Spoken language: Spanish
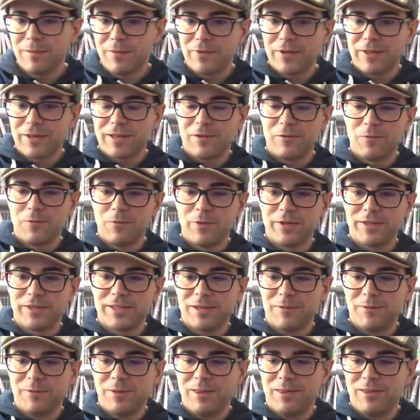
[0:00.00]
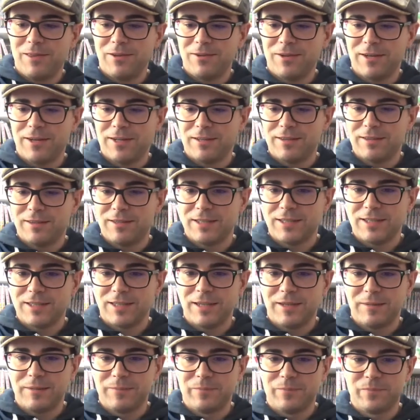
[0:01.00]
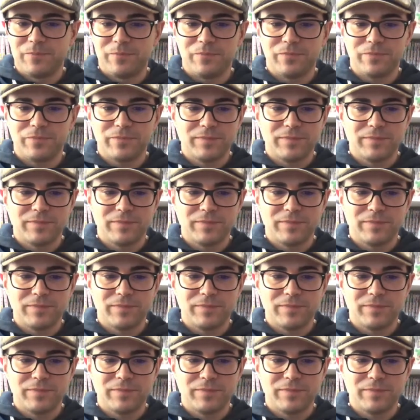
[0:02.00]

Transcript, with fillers: ofrezcan un buen servicio antes que, mm,